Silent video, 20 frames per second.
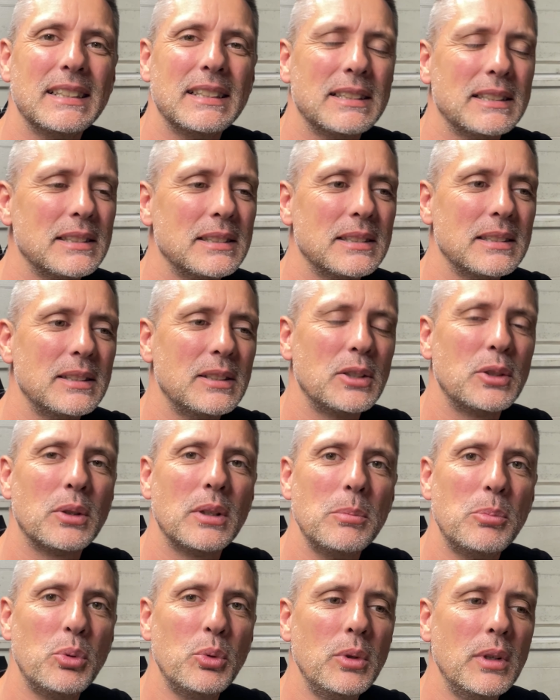Euh,
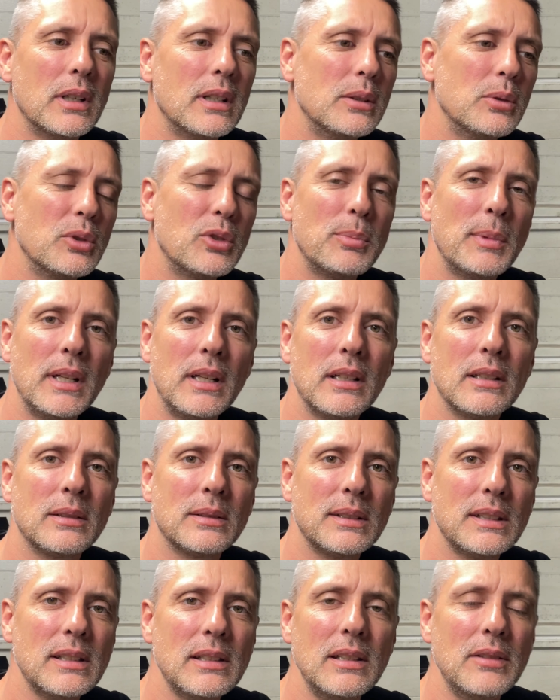j'aurais pu il y a deux semaines, là,
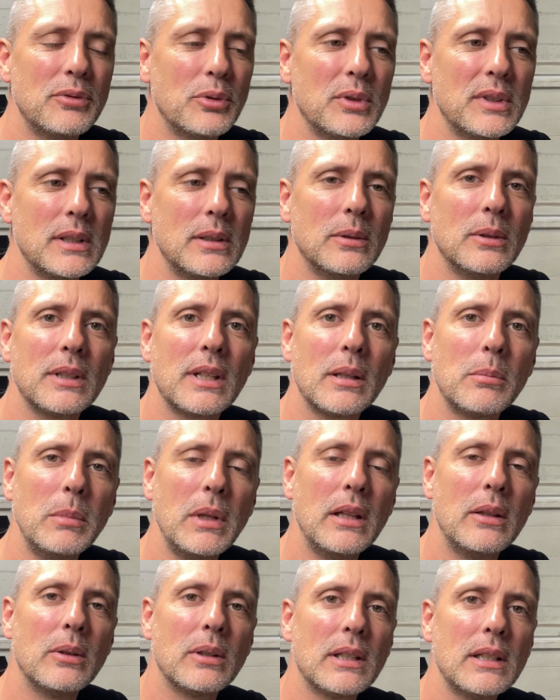quand il faisait
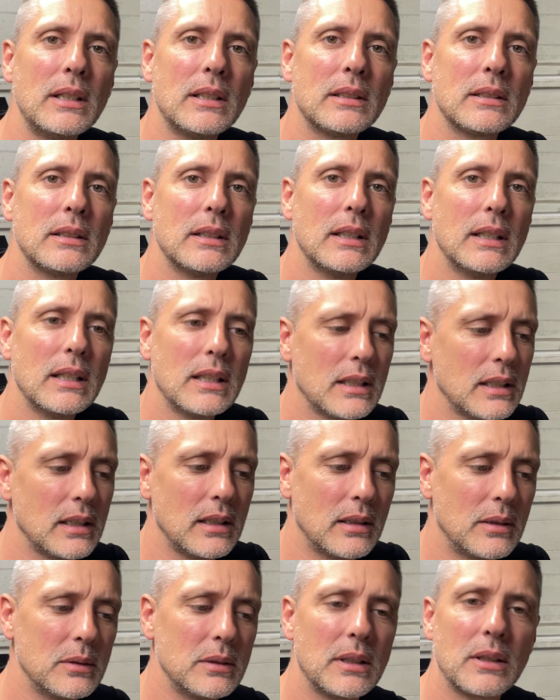4000 euh, degrés. Là, et
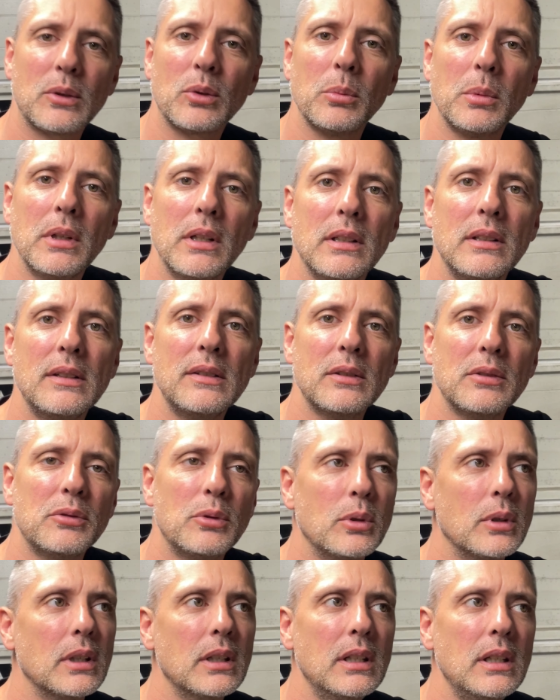là, on est retombé à 19
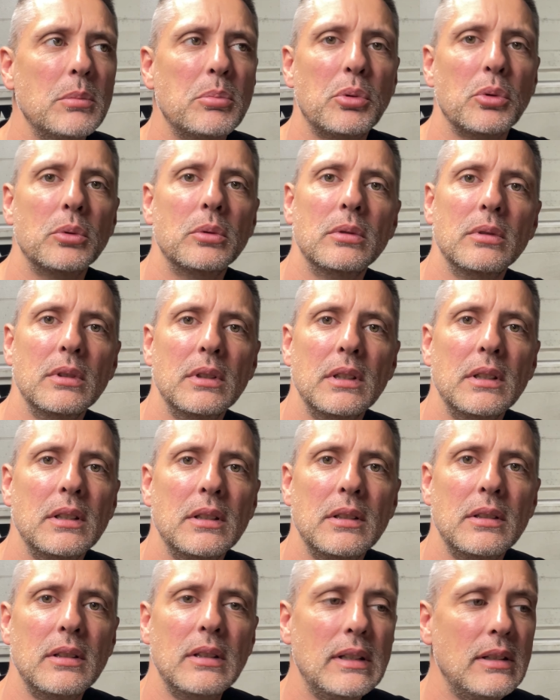degrés, il pleut,
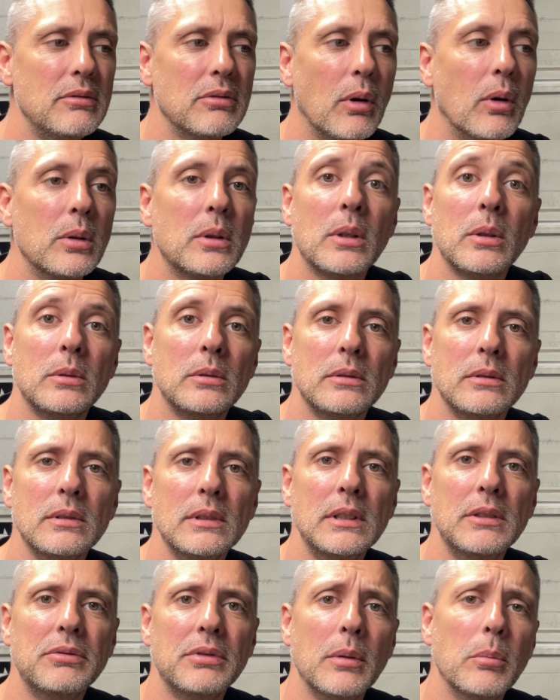il, vente, euh,
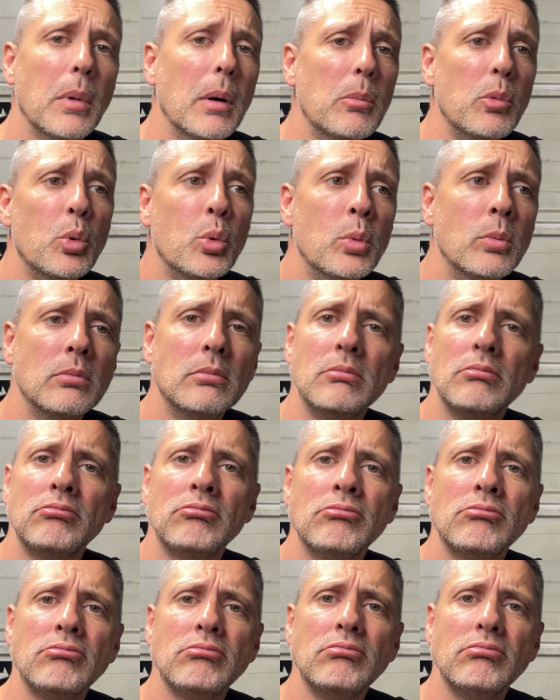il fait pas beau.
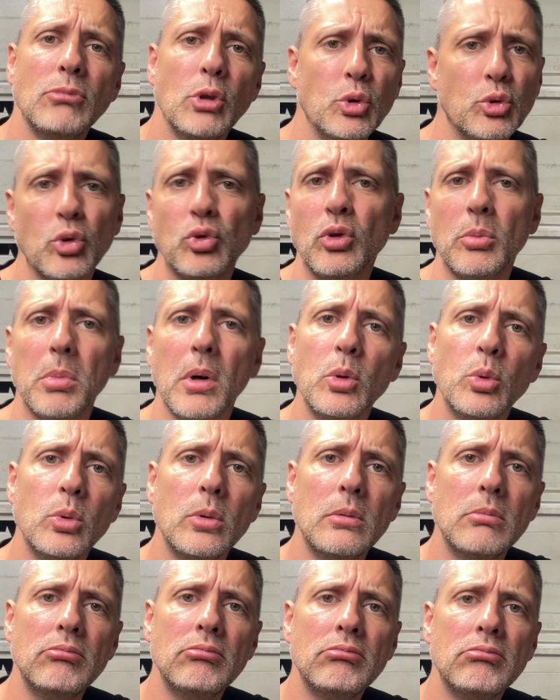Et ça, c'est pas cool.
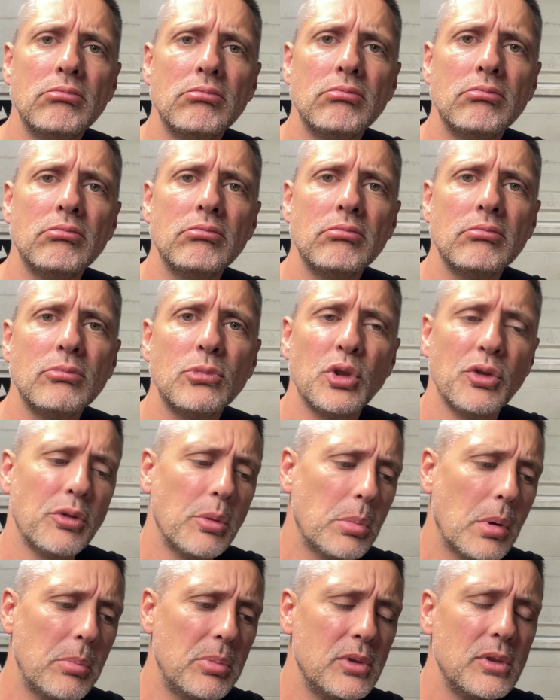Ça fait
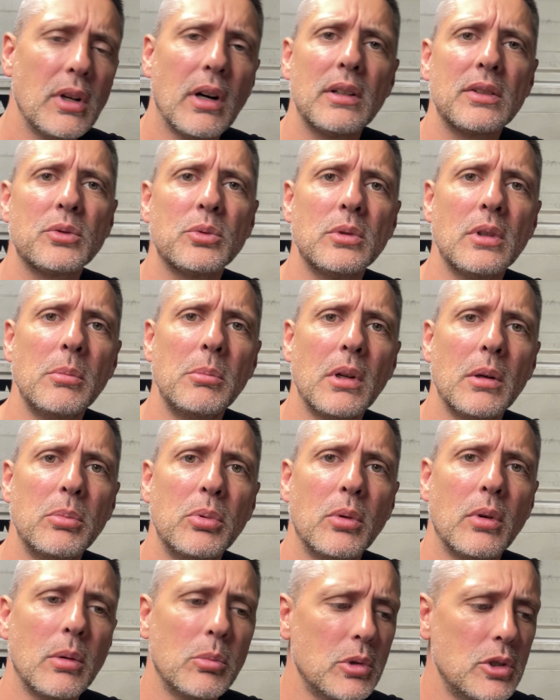pas plaisir à son homme, là,
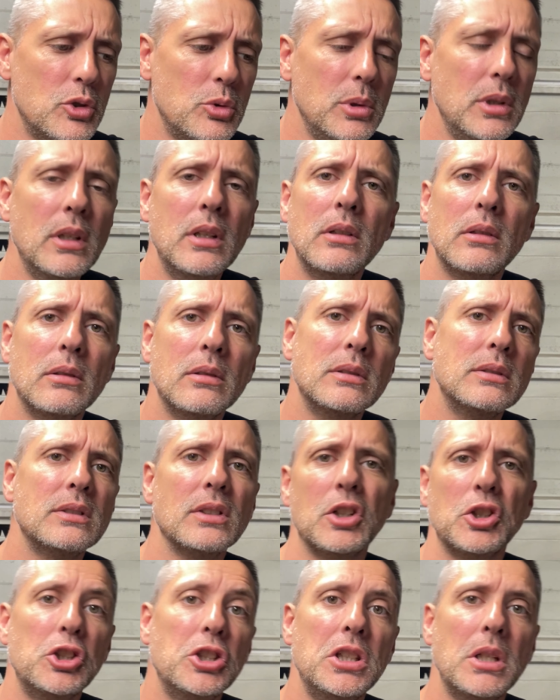pour un mois de juillet, c'est
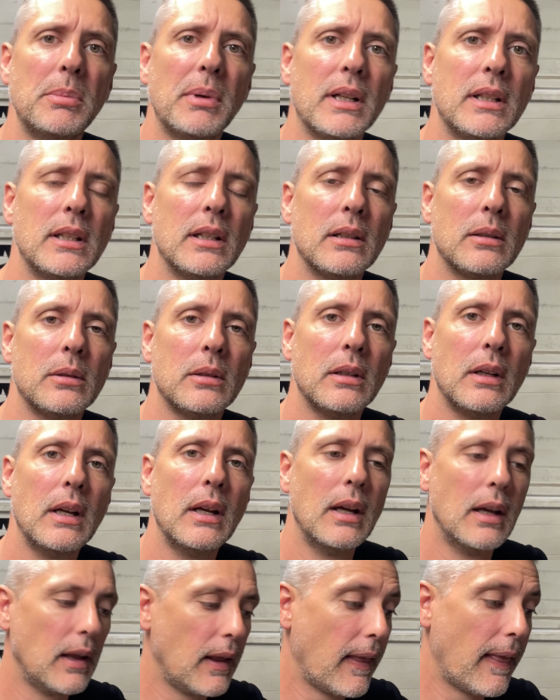à chier par terre, quoi.
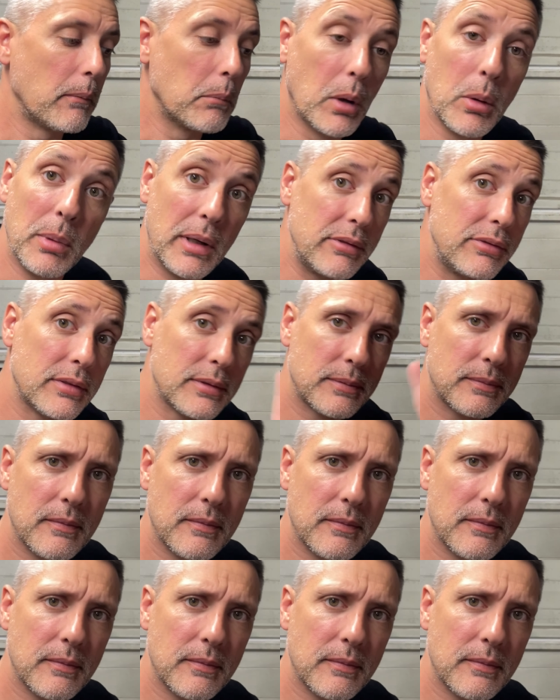Bon, bref,